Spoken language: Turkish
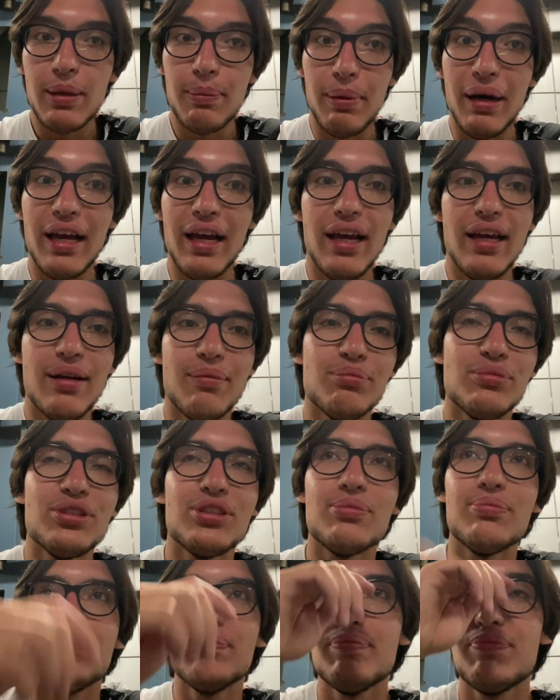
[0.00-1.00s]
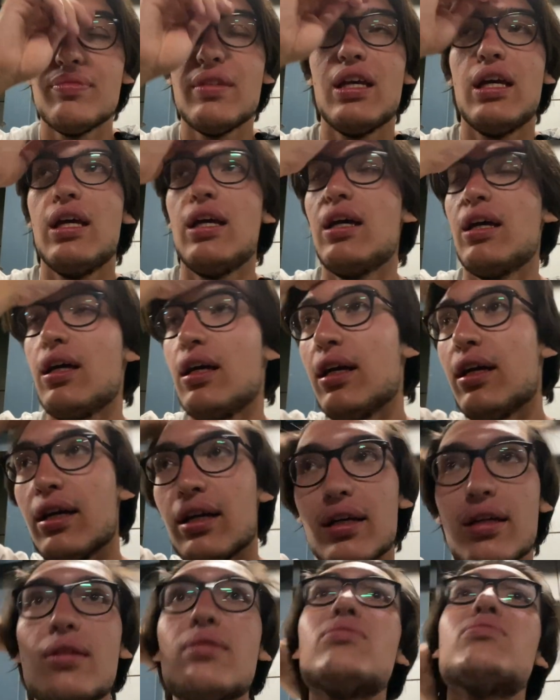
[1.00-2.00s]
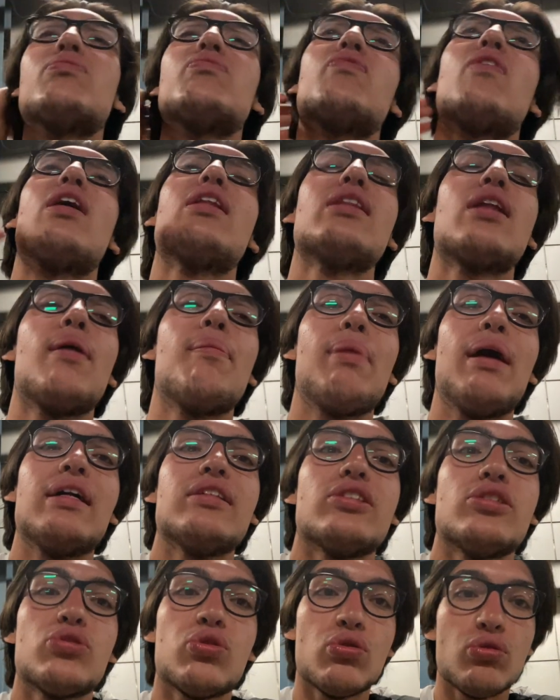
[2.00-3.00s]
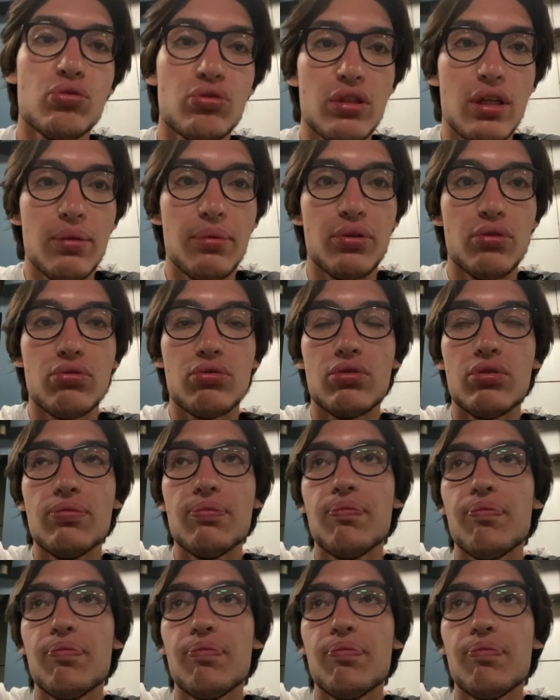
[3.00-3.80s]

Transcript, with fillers: baya yanmışım. Ee, Valla bence çok güzel bir gündü.